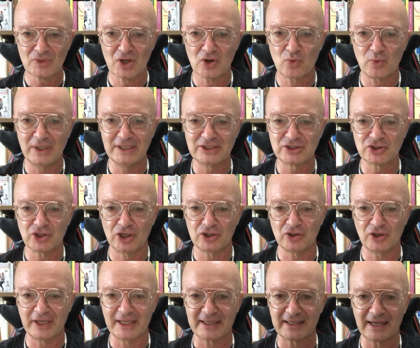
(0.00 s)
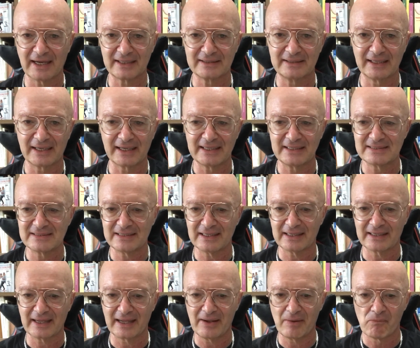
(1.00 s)
quali sono le
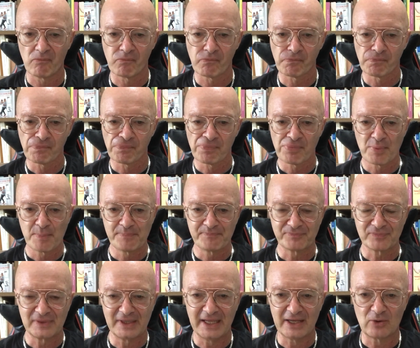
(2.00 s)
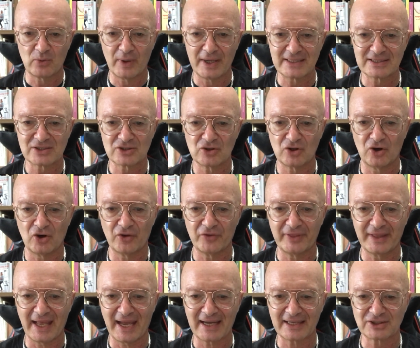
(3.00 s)
caratteristiche di questo
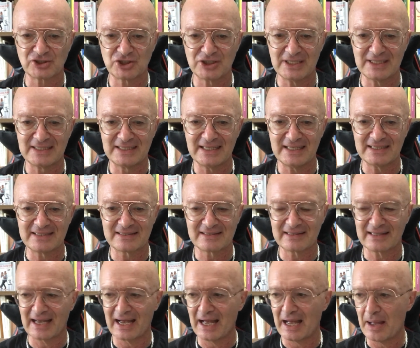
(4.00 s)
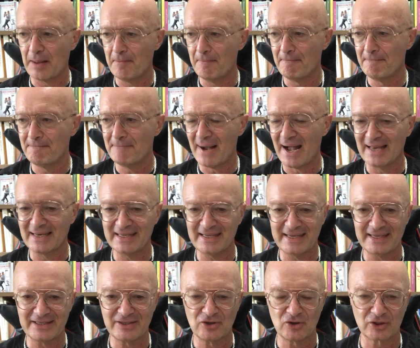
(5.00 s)
narcisista
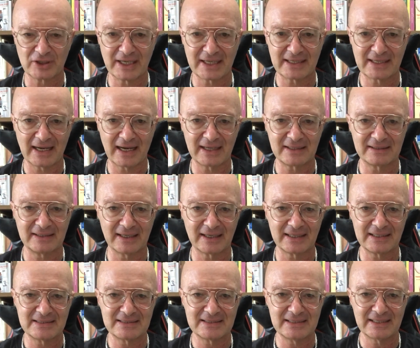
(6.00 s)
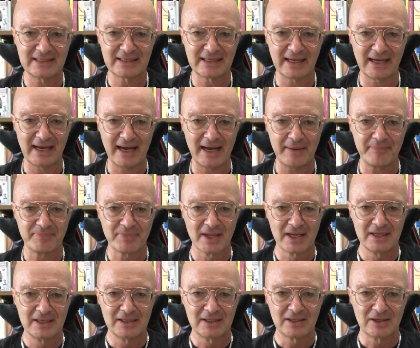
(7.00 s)
maligno? Che caratteristiche ha?
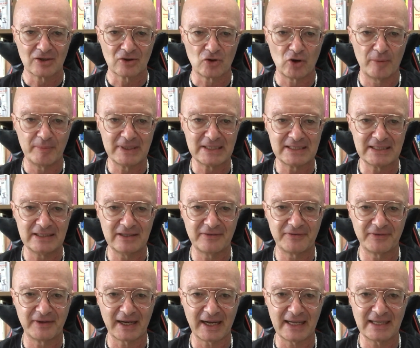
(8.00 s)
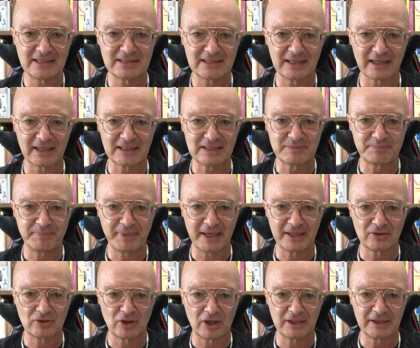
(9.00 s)
Come si differenzia
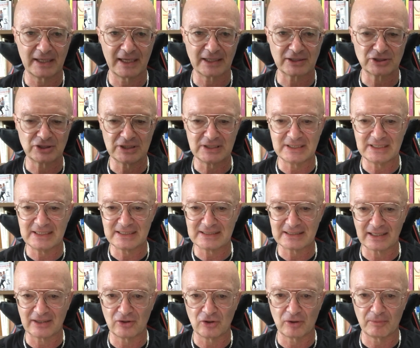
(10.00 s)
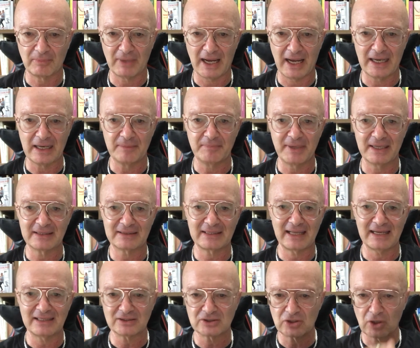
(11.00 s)
rispetto al narcisista normale? Beh,
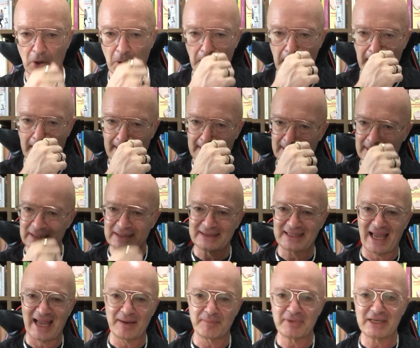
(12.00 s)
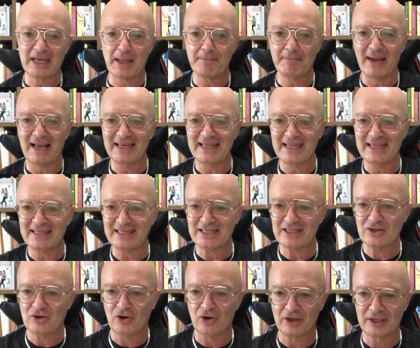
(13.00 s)
intanto il termine
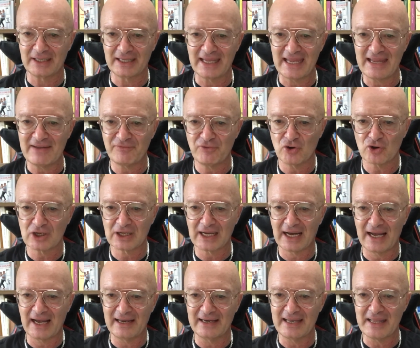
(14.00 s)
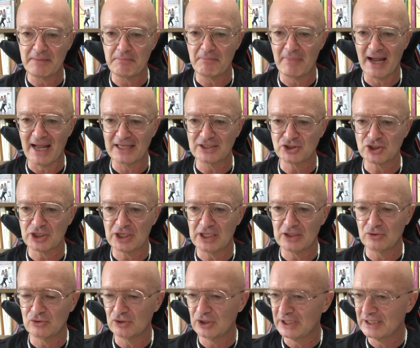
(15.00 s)
maligno evoca le immagini
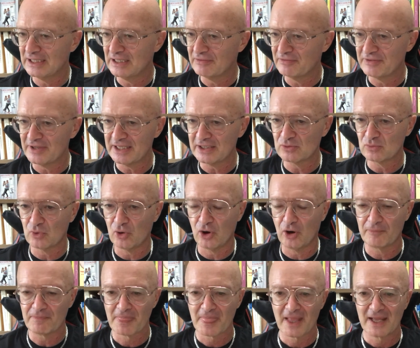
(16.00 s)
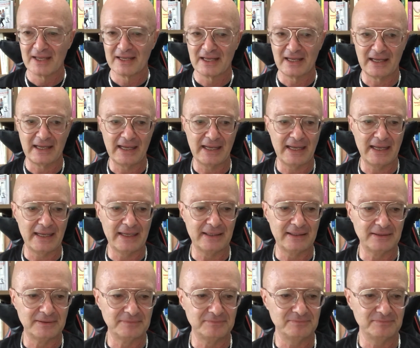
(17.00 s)
di un individuo eh,